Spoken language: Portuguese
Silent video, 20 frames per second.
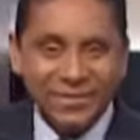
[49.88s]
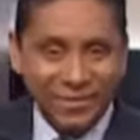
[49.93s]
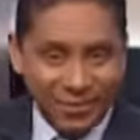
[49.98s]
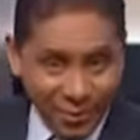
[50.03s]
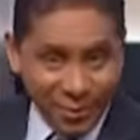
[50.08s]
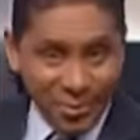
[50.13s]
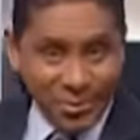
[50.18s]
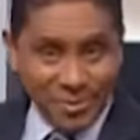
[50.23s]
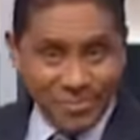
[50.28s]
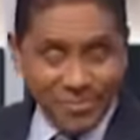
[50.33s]

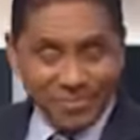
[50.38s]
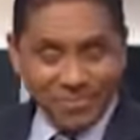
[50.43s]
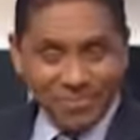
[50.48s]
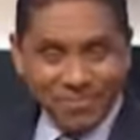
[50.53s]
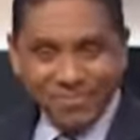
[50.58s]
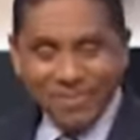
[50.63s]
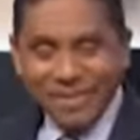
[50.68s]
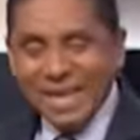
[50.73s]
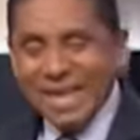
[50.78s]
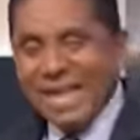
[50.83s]
Viu?
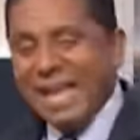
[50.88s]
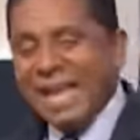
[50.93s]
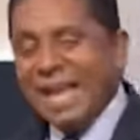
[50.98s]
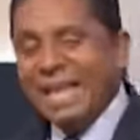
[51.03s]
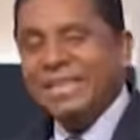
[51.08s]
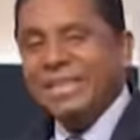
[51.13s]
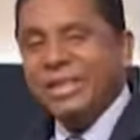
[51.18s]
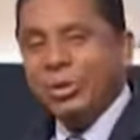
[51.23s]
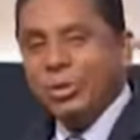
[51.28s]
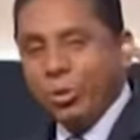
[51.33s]

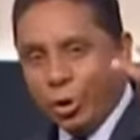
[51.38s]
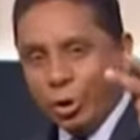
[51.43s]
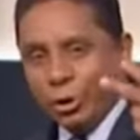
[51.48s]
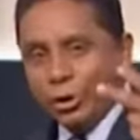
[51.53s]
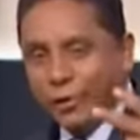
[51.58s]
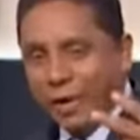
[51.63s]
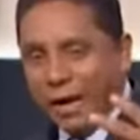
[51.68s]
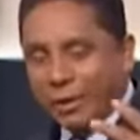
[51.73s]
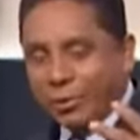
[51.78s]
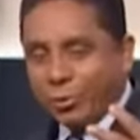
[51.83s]
Esses dois
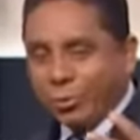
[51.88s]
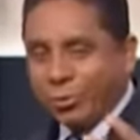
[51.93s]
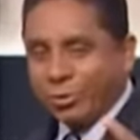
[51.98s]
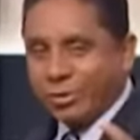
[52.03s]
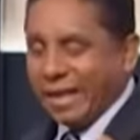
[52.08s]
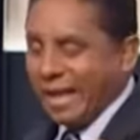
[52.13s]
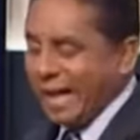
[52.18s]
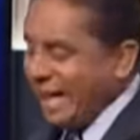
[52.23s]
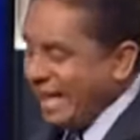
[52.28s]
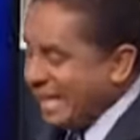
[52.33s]
versos,
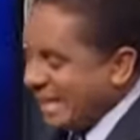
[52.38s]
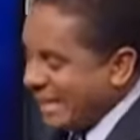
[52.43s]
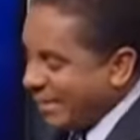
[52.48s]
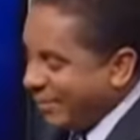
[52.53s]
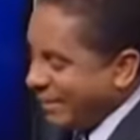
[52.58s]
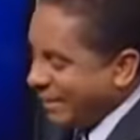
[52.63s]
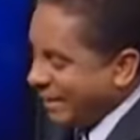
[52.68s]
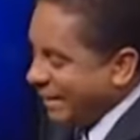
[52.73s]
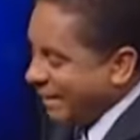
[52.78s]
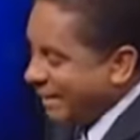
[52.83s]
eles são
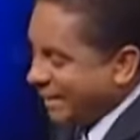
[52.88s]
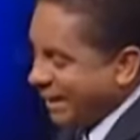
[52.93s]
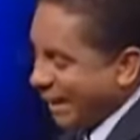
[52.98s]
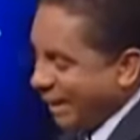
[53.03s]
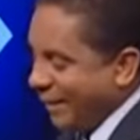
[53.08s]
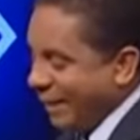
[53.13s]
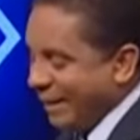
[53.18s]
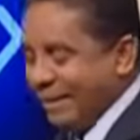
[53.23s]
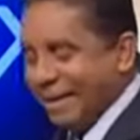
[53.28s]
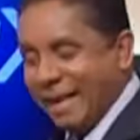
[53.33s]
assim
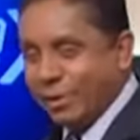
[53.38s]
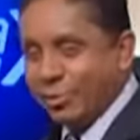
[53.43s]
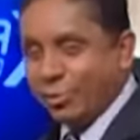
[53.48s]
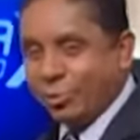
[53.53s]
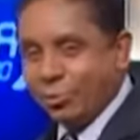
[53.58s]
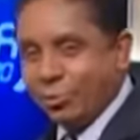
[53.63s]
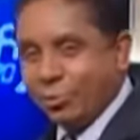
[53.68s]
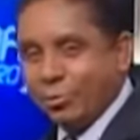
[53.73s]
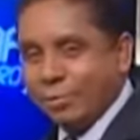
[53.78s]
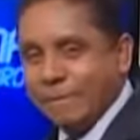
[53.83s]

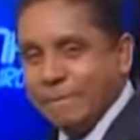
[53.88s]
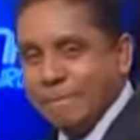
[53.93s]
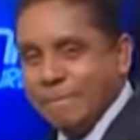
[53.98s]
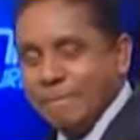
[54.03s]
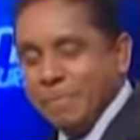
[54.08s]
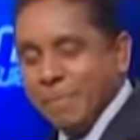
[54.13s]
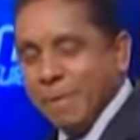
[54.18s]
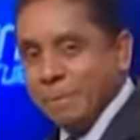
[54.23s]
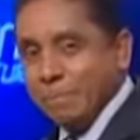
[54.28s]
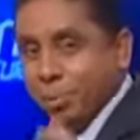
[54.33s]
tremendaços.
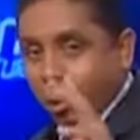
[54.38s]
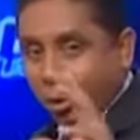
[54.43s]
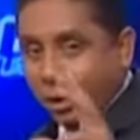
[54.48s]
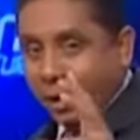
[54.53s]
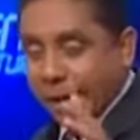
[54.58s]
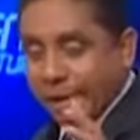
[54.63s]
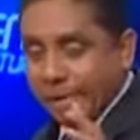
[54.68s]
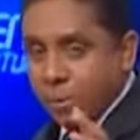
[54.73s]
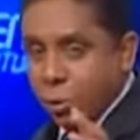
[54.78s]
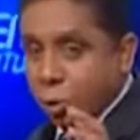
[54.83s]
Por
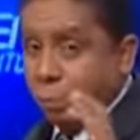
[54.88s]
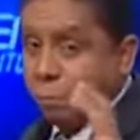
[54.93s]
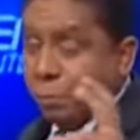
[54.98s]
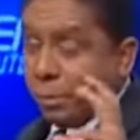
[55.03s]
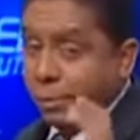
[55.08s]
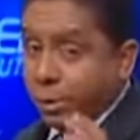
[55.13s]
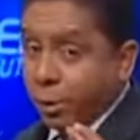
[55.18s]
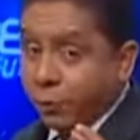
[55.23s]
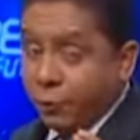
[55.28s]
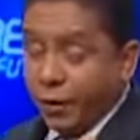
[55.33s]
quê? O
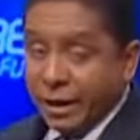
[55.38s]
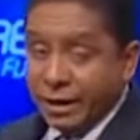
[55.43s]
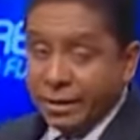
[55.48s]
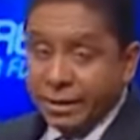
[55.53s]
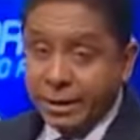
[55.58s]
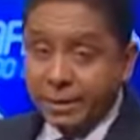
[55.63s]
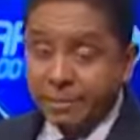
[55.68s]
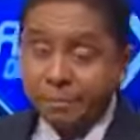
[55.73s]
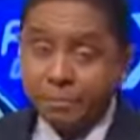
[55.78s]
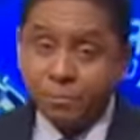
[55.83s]
primeiro fala
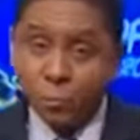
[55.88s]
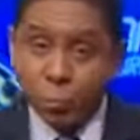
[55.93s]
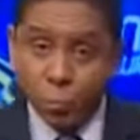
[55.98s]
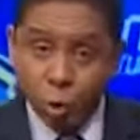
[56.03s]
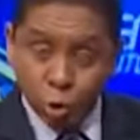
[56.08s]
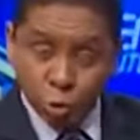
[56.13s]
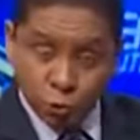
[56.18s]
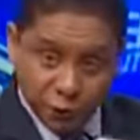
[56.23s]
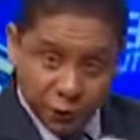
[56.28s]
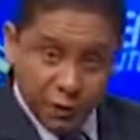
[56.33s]
assim:
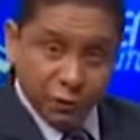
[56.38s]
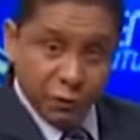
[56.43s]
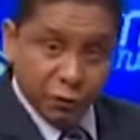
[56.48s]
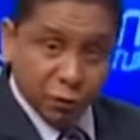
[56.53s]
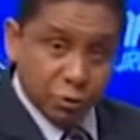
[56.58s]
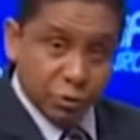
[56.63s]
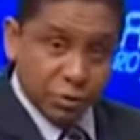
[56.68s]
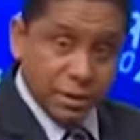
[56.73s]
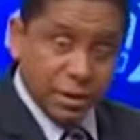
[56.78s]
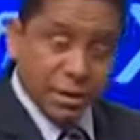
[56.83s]
os
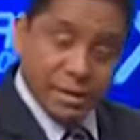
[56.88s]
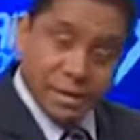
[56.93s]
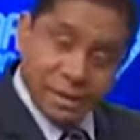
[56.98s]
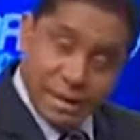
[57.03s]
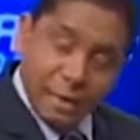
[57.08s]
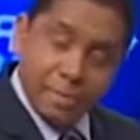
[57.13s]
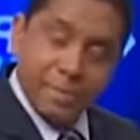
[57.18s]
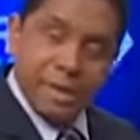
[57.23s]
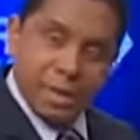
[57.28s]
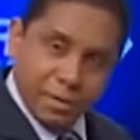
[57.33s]
vivos
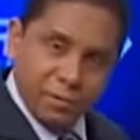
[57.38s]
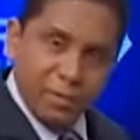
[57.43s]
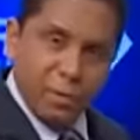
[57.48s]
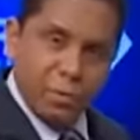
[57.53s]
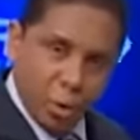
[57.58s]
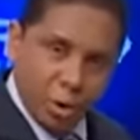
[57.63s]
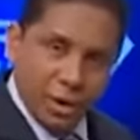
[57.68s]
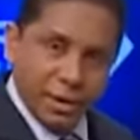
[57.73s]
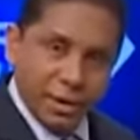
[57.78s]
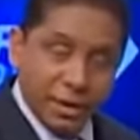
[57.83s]
sabem que vão
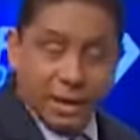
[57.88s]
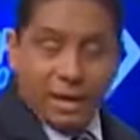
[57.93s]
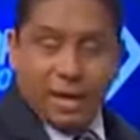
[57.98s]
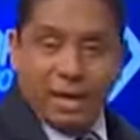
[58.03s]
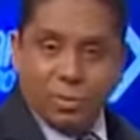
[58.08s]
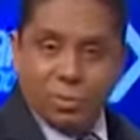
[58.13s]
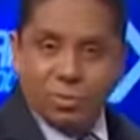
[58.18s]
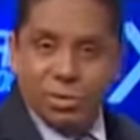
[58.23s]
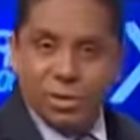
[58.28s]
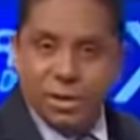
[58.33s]
morrer.
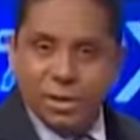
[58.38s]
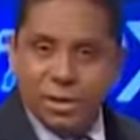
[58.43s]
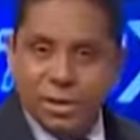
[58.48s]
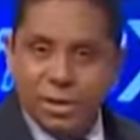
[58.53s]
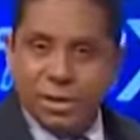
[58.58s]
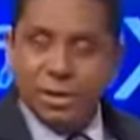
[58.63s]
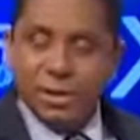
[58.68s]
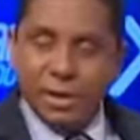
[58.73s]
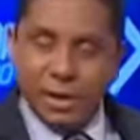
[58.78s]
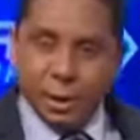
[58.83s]
Claro,
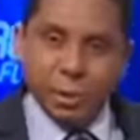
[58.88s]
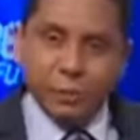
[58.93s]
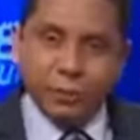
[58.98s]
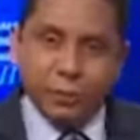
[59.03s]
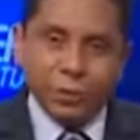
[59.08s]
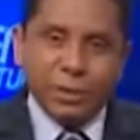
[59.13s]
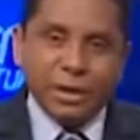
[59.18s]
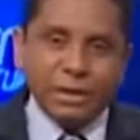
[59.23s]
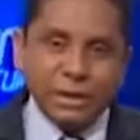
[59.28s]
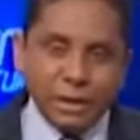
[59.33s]
eu e
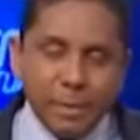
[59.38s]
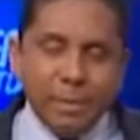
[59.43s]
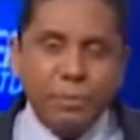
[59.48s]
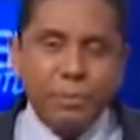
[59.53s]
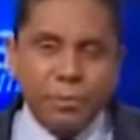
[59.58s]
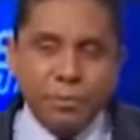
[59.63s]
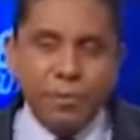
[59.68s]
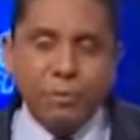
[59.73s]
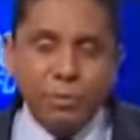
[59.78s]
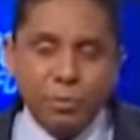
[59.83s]
você sabemos
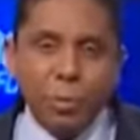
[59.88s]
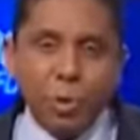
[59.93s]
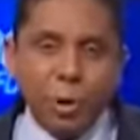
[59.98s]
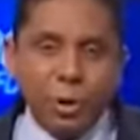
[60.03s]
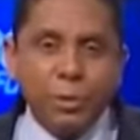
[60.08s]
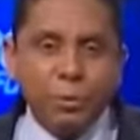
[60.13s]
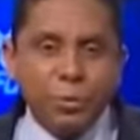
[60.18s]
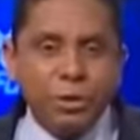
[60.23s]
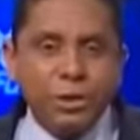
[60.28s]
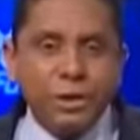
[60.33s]
que vamos morrer
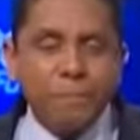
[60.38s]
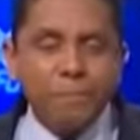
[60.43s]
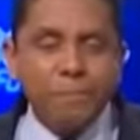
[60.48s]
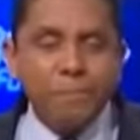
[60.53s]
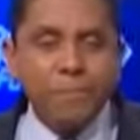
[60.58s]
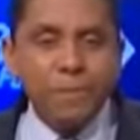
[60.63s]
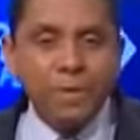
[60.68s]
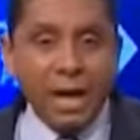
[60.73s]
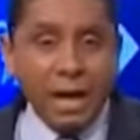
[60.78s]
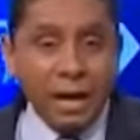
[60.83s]
um dia.
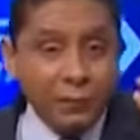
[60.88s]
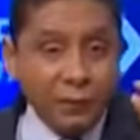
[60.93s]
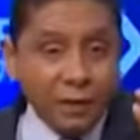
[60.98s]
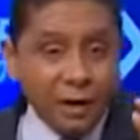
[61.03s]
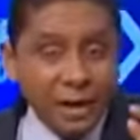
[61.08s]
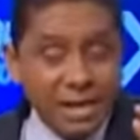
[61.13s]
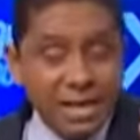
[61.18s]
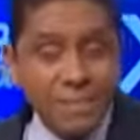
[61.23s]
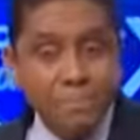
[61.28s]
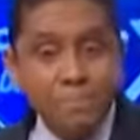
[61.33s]
Aí ele
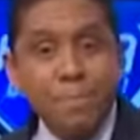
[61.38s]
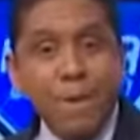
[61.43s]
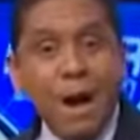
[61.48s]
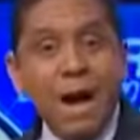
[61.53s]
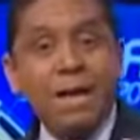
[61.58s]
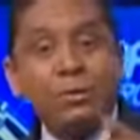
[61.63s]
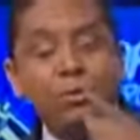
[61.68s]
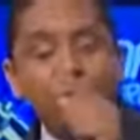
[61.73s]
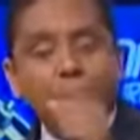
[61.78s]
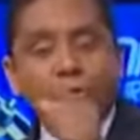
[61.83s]
fala:
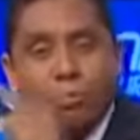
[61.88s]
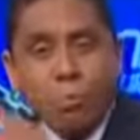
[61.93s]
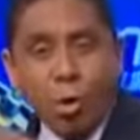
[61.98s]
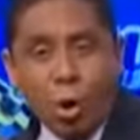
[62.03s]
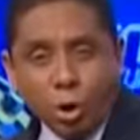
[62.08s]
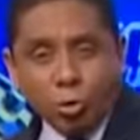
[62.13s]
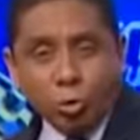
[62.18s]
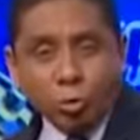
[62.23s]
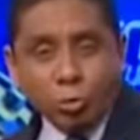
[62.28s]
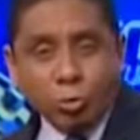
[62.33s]
Mas os
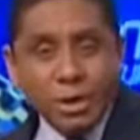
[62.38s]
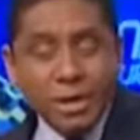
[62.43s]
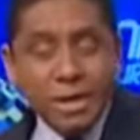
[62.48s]
mortos